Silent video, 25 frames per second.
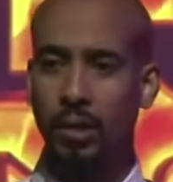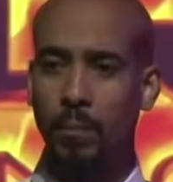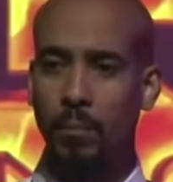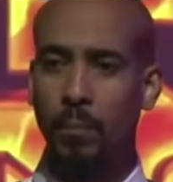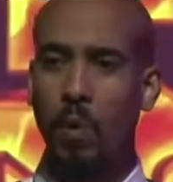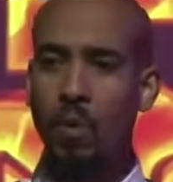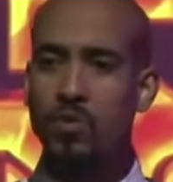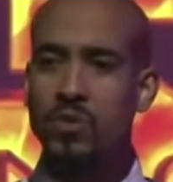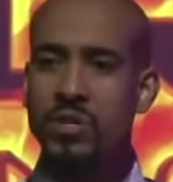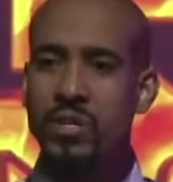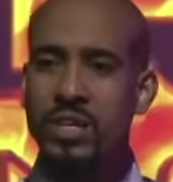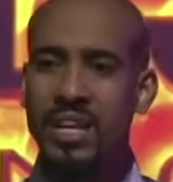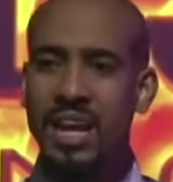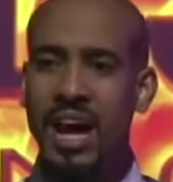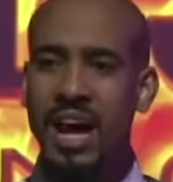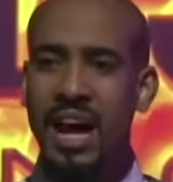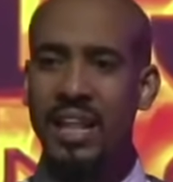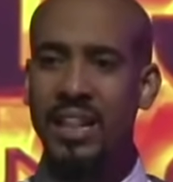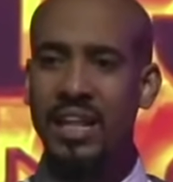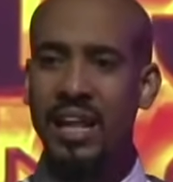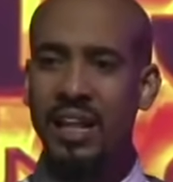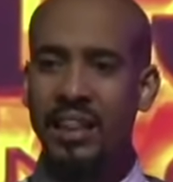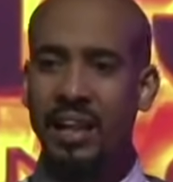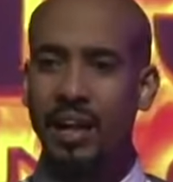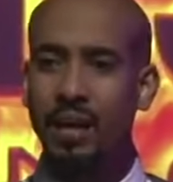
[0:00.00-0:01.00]
por
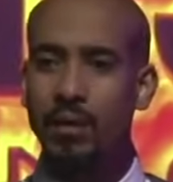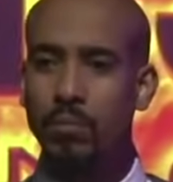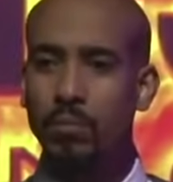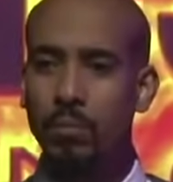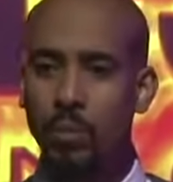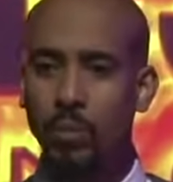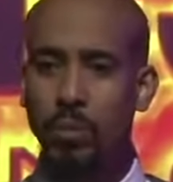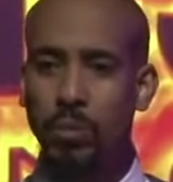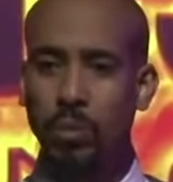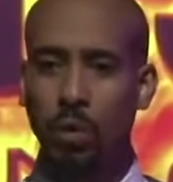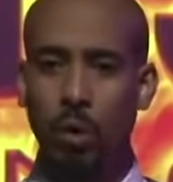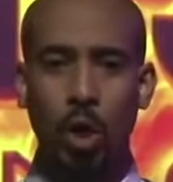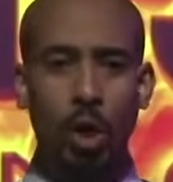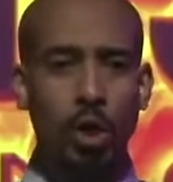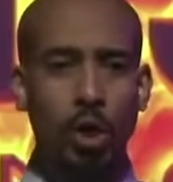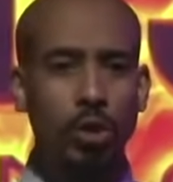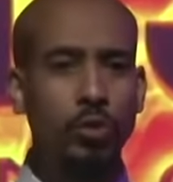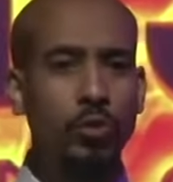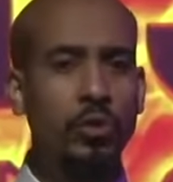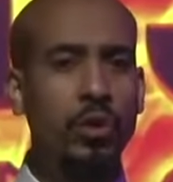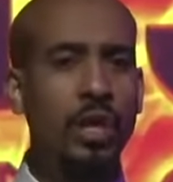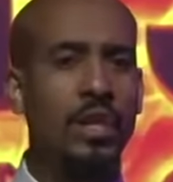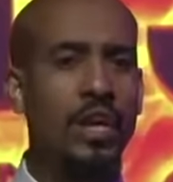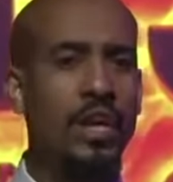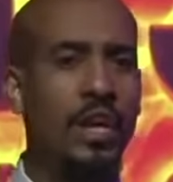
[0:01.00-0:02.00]
nada del mundo. Si
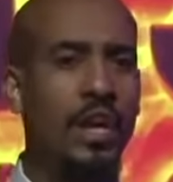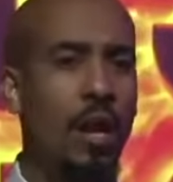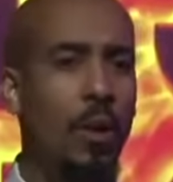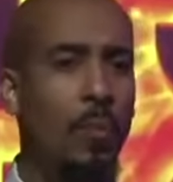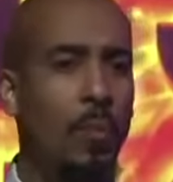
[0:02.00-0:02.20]
usted tiene la